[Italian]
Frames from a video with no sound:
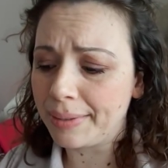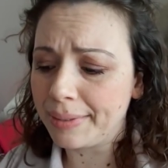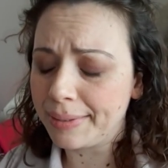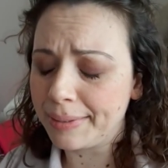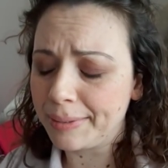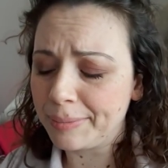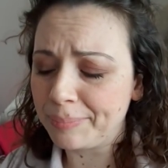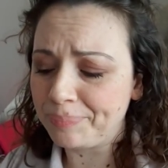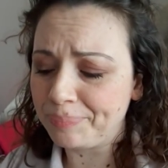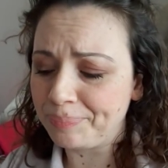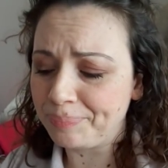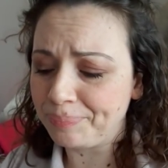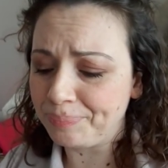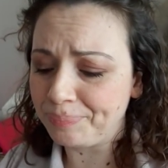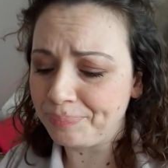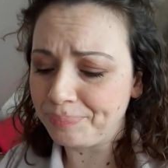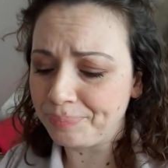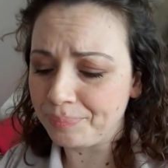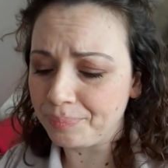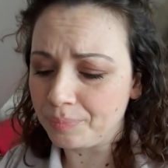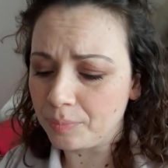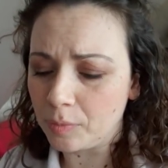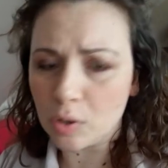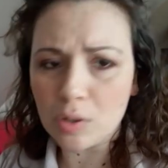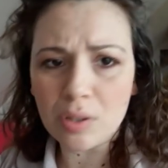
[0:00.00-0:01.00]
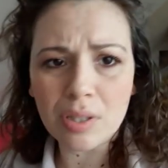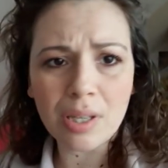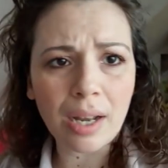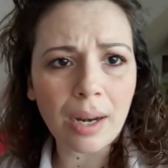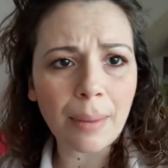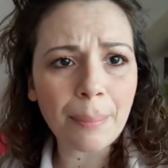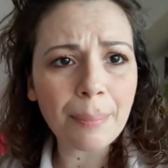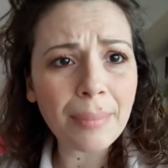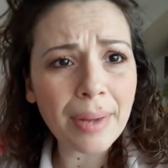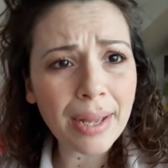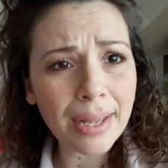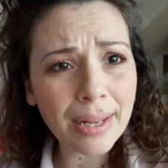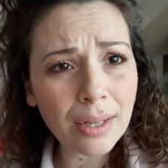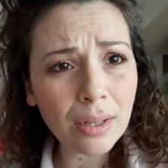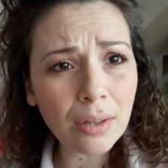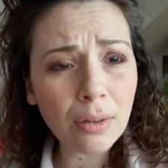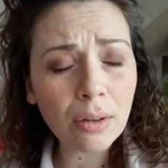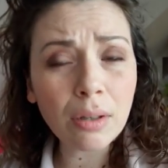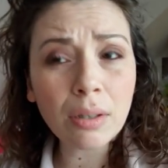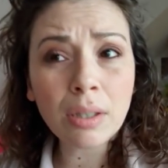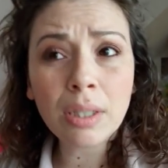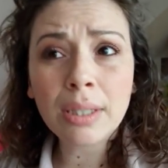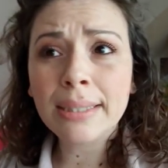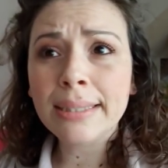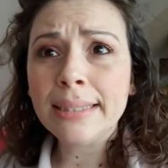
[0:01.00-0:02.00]
ehm, non sarà
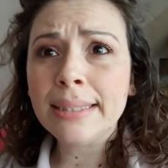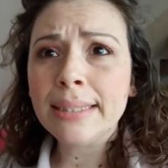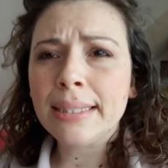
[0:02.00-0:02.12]
bello,